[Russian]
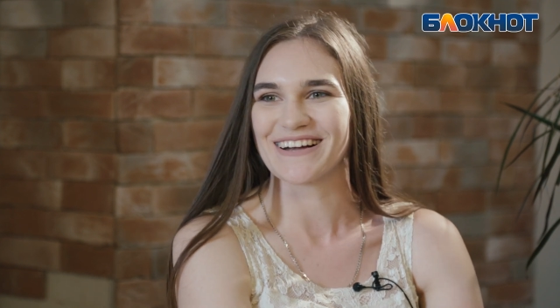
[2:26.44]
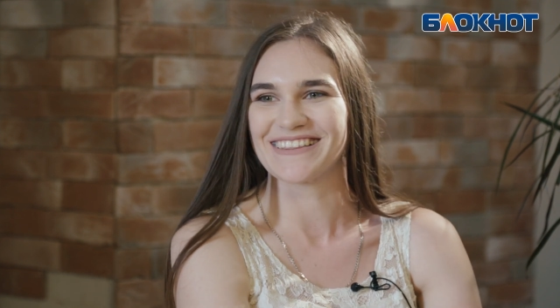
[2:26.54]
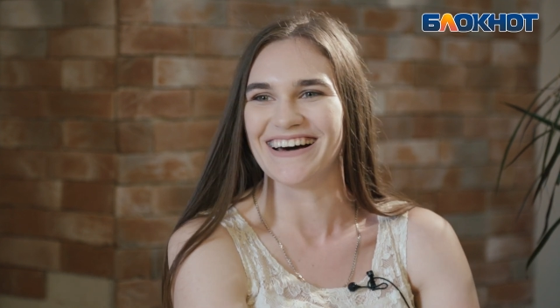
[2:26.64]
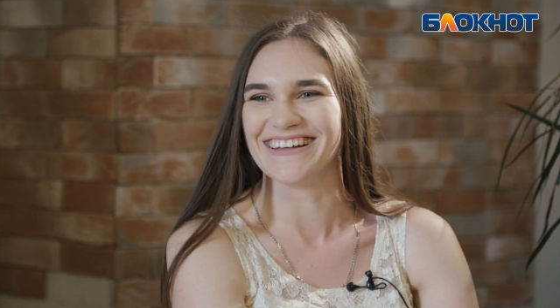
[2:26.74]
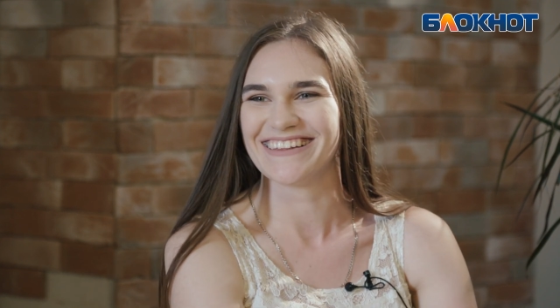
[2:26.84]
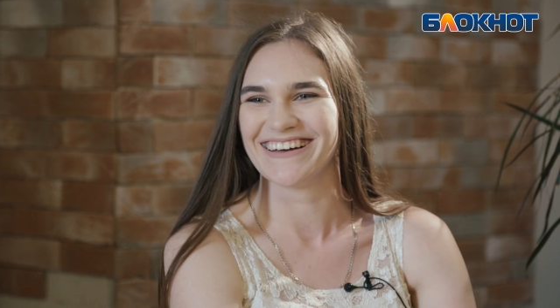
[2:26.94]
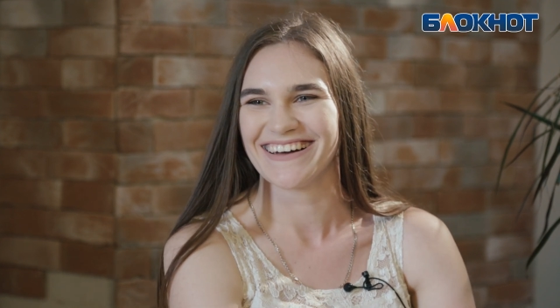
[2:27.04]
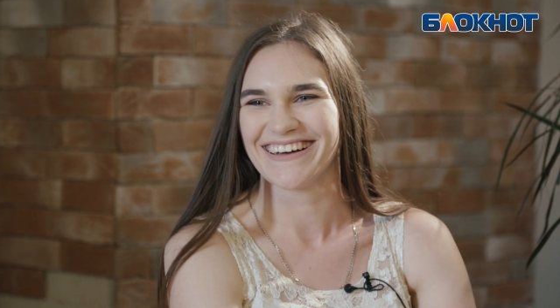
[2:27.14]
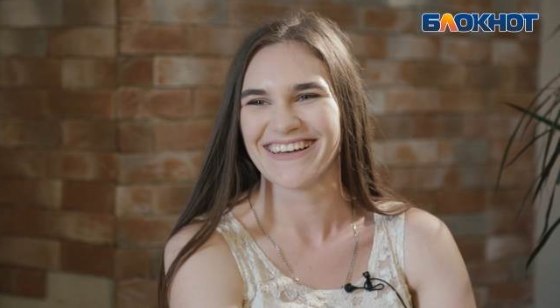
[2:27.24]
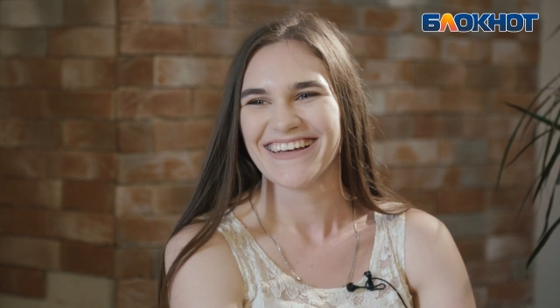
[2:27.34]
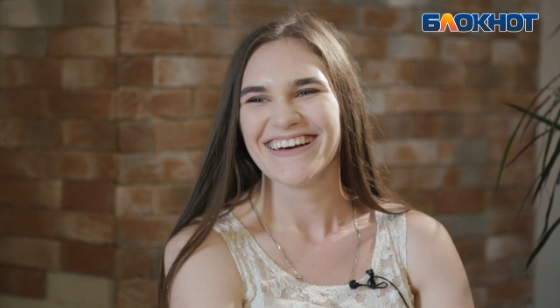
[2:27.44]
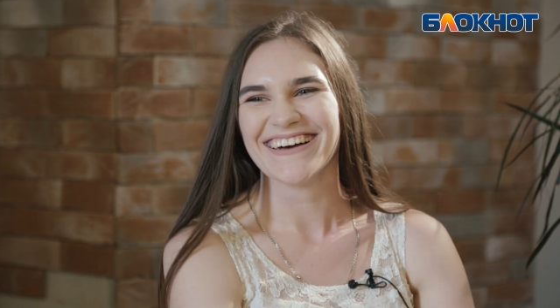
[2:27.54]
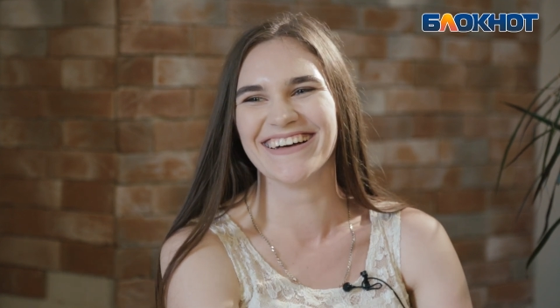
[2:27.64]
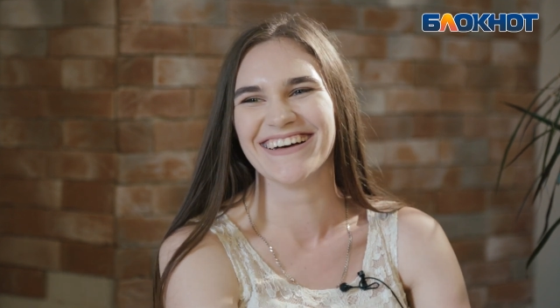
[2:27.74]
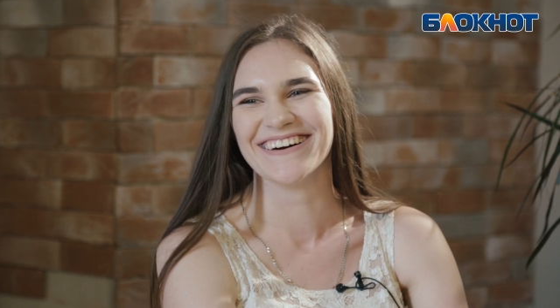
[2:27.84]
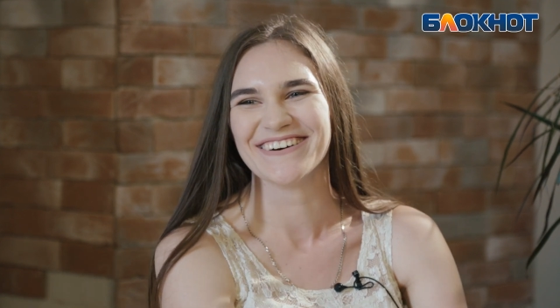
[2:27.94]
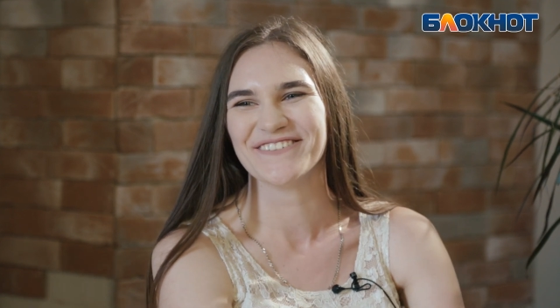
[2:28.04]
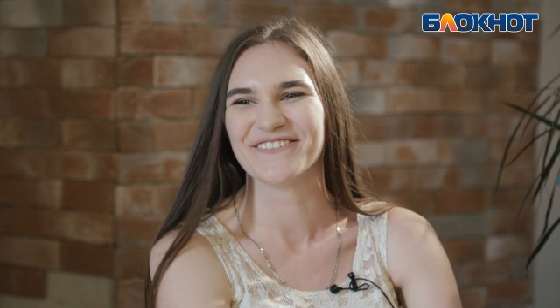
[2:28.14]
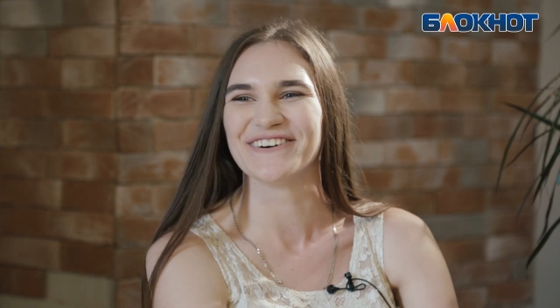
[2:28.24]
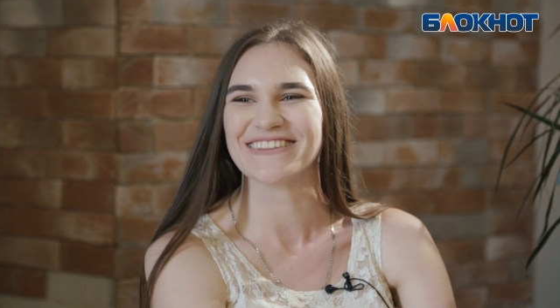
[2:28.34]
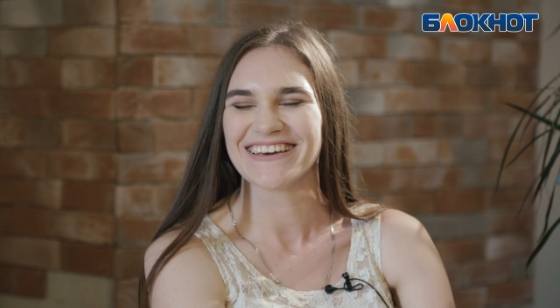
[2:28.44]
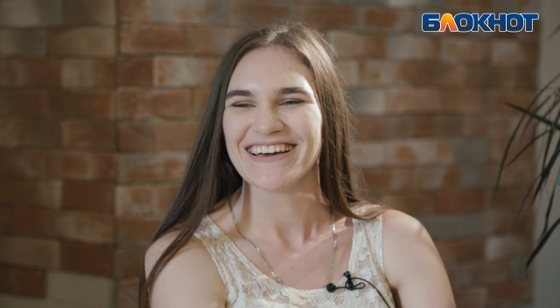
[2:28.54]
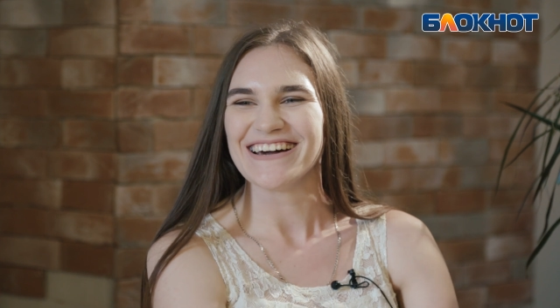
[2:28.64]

когда-то. Вот.